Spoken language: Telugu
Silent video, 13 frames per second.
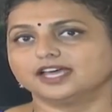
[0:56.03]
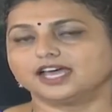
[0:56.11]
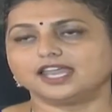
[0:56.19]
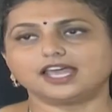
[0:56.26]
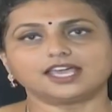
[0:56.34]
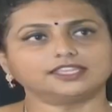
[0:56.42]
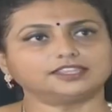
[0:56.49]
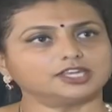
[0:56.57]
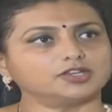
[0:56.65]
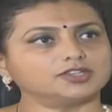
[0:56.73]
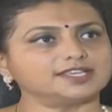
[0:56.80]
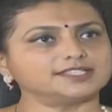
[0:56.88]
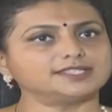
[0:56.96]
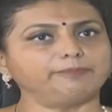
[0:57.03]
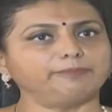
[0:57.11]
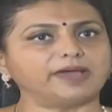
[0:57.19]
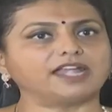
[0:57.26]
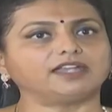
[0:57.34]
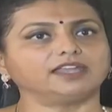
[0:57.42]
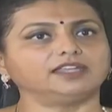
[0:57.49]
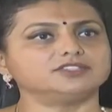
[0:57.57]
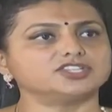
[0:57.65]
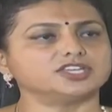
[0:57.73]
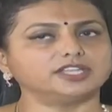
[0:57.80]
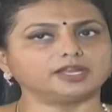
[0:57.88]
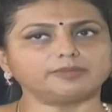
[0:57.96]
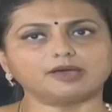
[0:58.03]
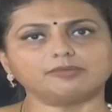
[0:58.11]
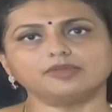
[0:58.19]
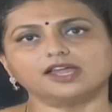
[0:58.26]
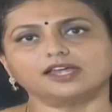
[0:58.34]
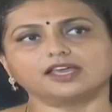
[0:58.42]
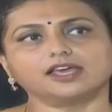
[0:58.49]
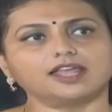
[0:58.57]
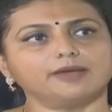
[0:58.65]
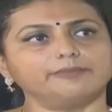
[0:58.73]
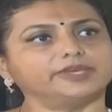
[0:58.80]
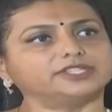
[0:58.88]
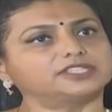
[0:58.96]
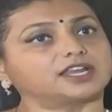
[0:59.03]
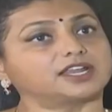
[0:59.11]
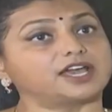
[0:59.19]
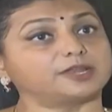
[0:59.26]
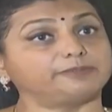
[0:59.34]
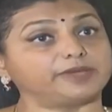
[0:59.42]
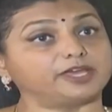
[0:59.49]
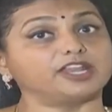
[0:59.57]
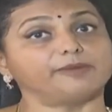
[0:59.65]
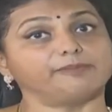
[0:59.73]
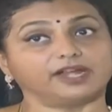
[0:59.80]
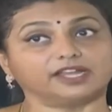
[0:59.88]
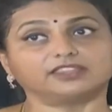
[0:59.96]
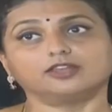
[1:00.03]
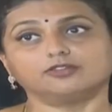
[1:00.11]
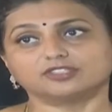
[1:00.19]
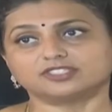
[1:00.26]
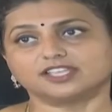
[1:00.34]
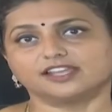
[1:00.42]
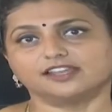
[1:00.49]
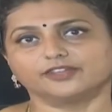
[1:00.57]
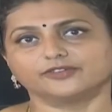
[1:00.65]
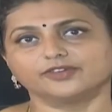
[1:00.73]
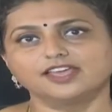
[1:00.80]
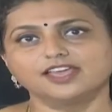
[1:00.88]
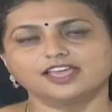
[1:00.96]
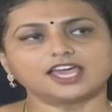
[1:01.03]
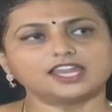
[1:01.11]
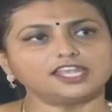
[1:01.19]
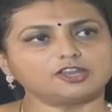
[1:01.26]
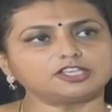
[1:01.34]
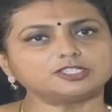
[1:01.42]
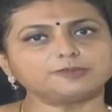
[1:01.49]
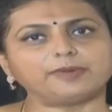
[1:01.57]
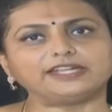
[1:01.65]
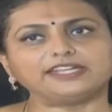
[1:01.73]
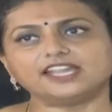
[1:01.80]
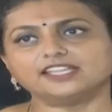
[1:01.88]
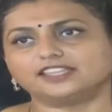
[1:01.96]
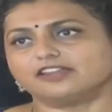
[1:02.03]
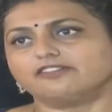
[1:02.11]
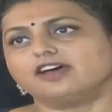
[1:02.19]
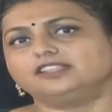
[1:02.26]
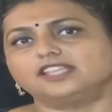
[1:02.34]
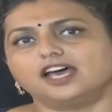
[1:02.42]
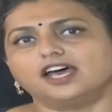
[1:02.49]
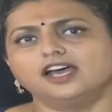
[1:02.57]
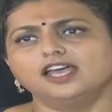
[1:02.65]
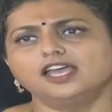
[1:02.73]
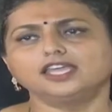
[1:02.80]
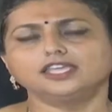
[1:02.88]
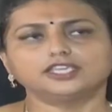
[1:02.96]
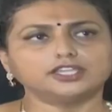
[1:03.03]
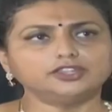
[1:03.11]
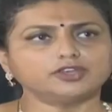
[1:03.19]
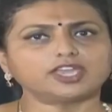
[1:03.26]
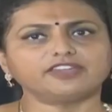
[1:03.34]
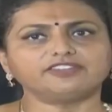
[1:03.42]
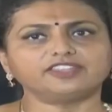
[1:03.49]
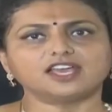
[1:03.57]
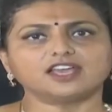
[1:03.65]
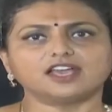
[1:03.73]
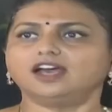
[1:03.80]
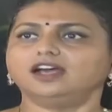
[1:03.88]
అలాగే తెలుగుదేశం పార్టీ చంద్రబాబు నాయుడు గారు అంబేద్కర్ గారి పేరు నేను పెడతాను వస్తే అన్నారు కానీ ఈరోజు పెట్టిన తర్వాత ఎందుకు ఈ విధంగా